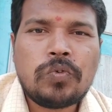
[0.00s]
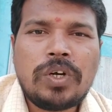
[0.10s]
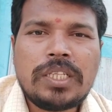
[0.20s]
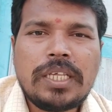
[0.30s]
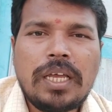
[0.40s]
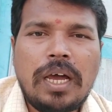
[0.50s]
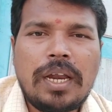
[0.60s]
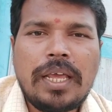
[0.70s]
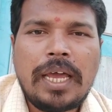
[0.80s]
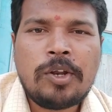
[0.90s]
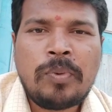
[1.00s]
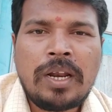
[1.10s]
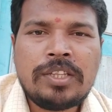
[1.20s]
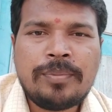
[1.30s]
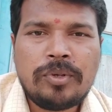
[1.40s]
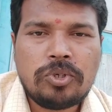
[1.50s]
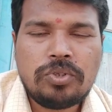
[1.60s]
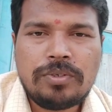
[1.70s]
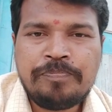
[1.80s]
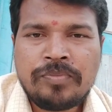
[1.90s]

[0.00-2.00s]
ఉండదు అనే అనుమానాలు అయితే మీకొద్దు